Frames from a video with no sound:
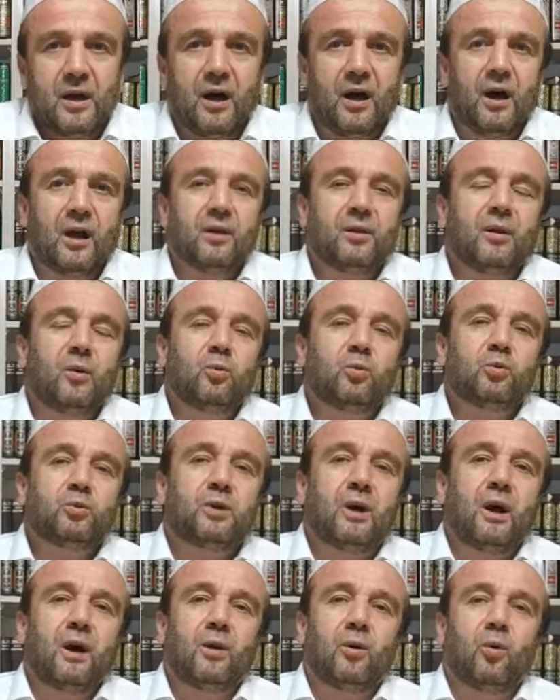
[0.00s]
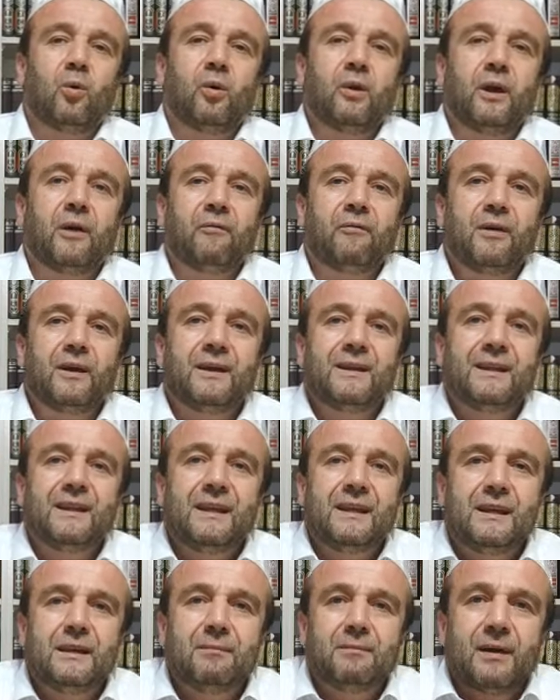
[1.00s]
Allahü Teala ona
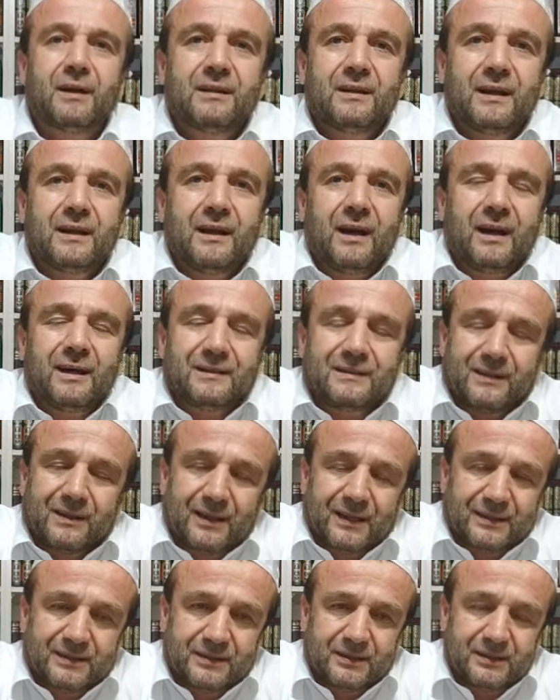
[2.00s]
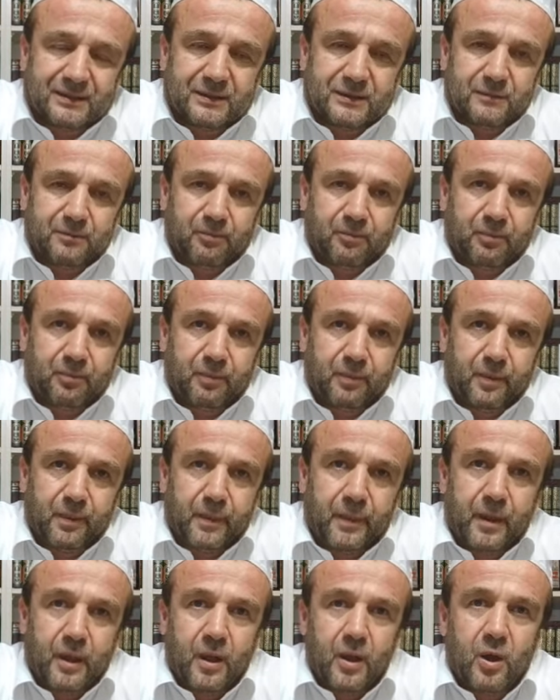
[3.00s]
verdiği nimetleri hatırlatır.
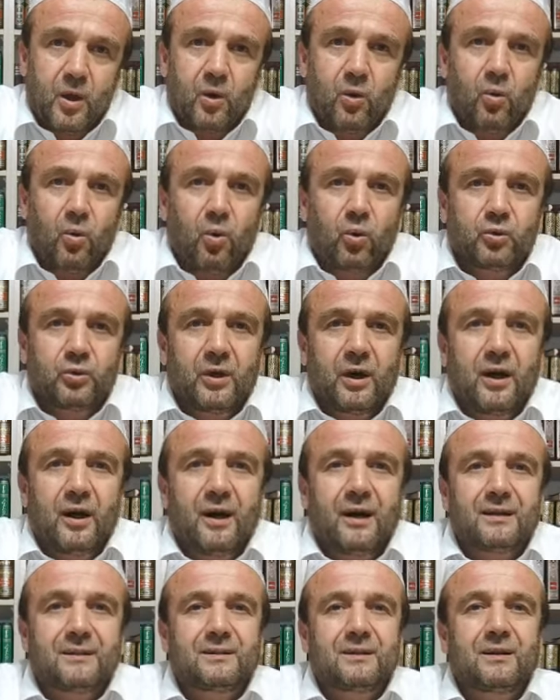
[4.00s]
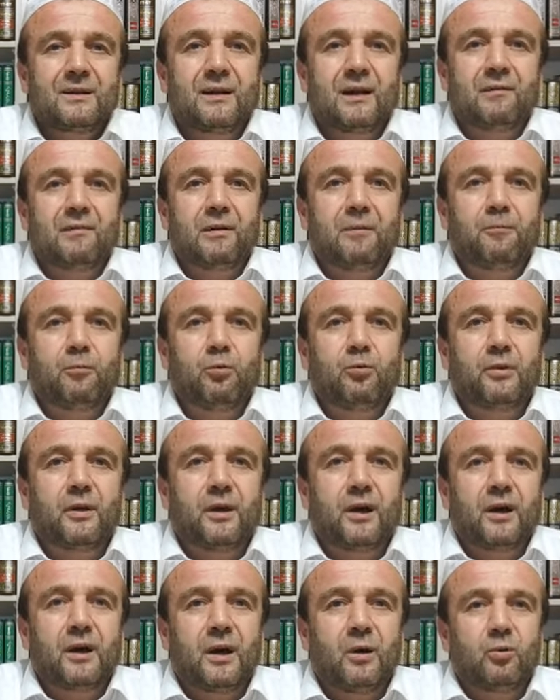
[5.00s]
O da hatırlar ve
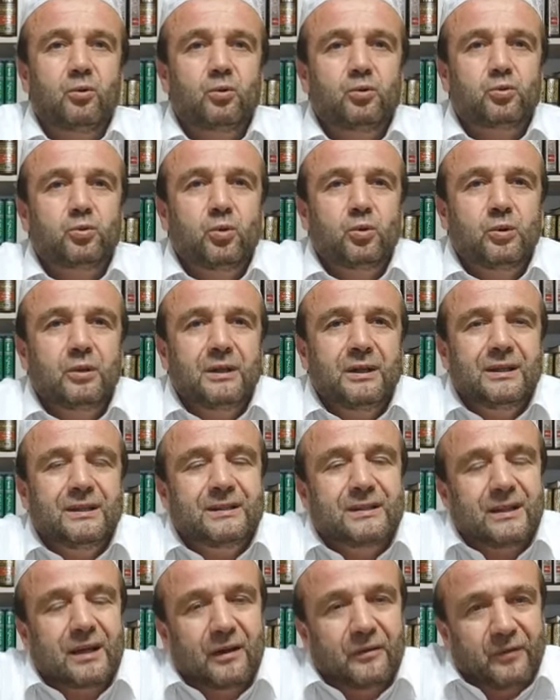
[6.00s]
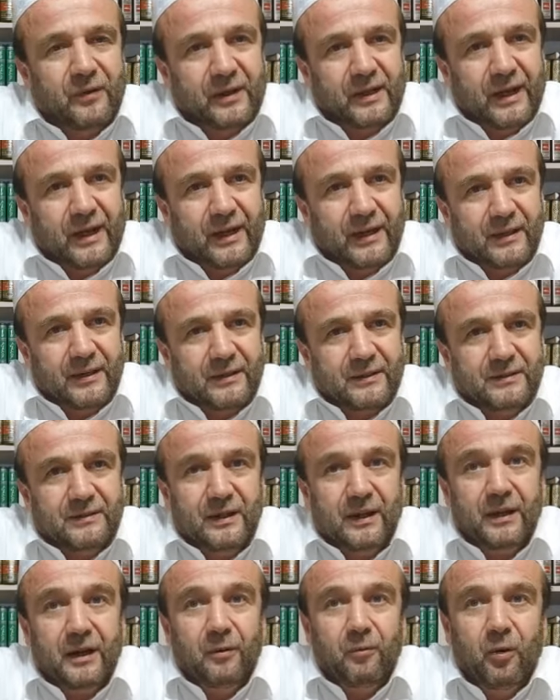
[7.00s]
bunlara kavuştuğunu itiraf eder.
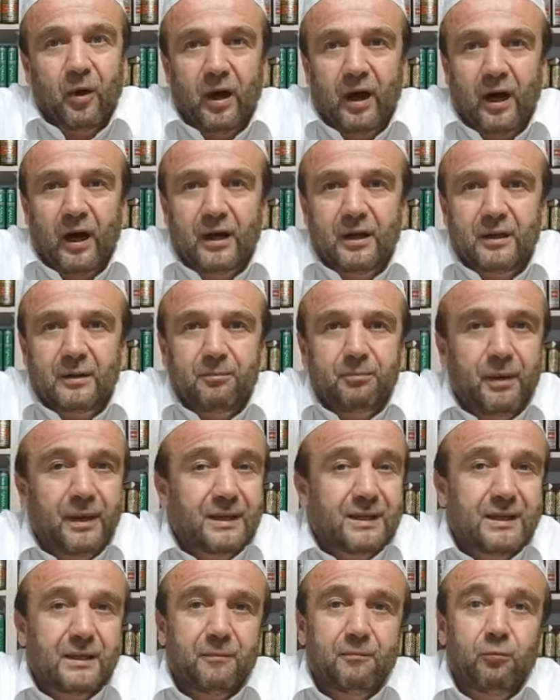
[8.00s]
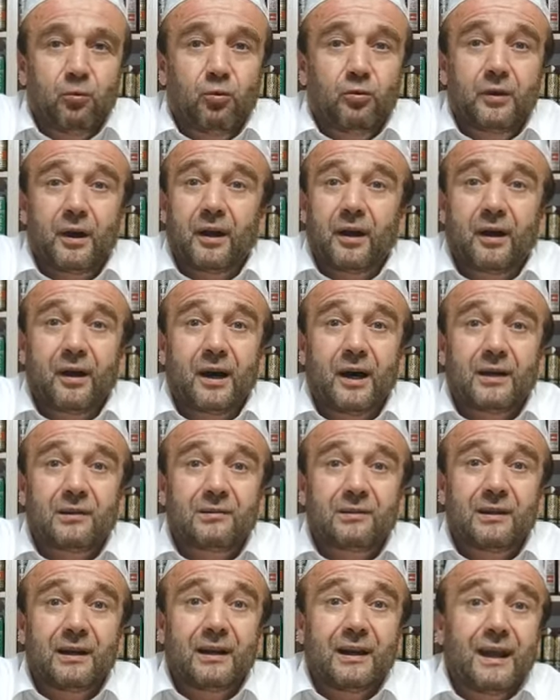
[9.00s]
Cenab-ı Hak peki bunlara
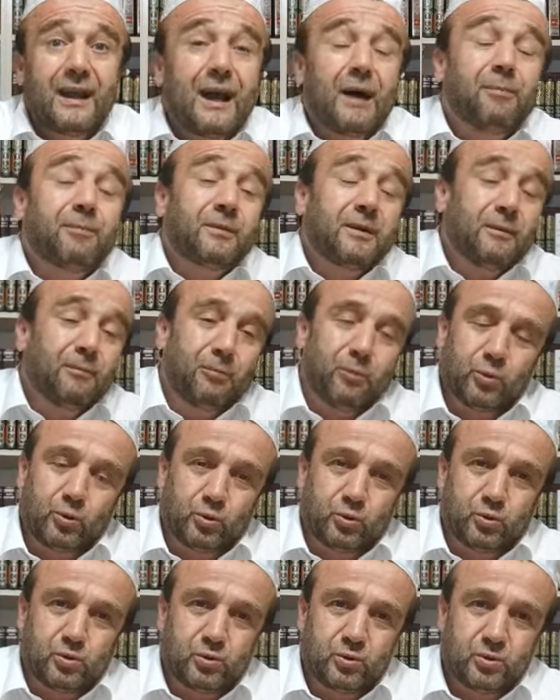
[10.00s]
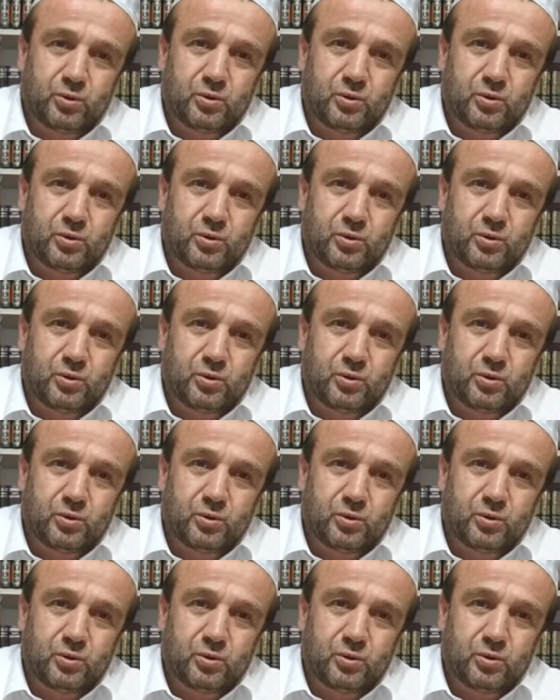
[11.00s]
karşılık ne yaptın buyurur.